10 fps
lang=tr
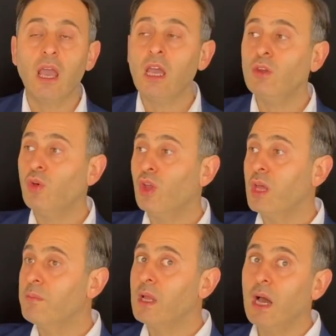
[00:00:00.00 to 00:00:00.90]
En
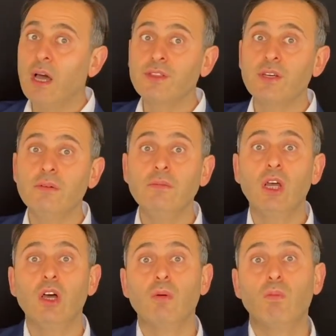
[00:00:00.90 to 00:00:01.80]
önemli adım
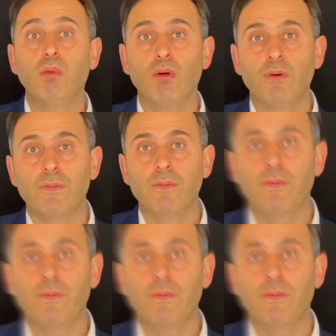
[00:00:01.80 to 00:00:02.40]
bu.